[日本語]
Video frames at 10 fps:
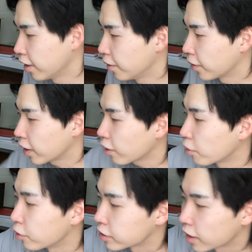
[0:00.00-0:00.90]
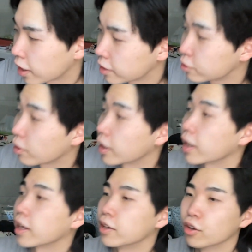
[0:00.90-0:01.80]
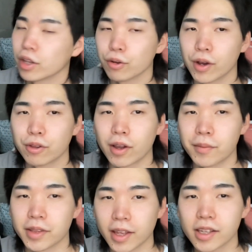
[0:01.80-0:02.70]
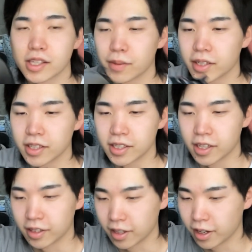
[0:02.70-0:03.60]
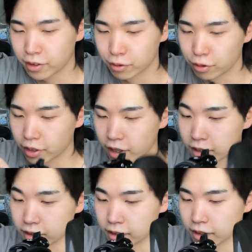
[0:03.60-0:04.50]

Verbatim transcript: まあ、結構もう座学とかね、いろんな動画とか見て済ましてきたんで、あと乗るだけっす。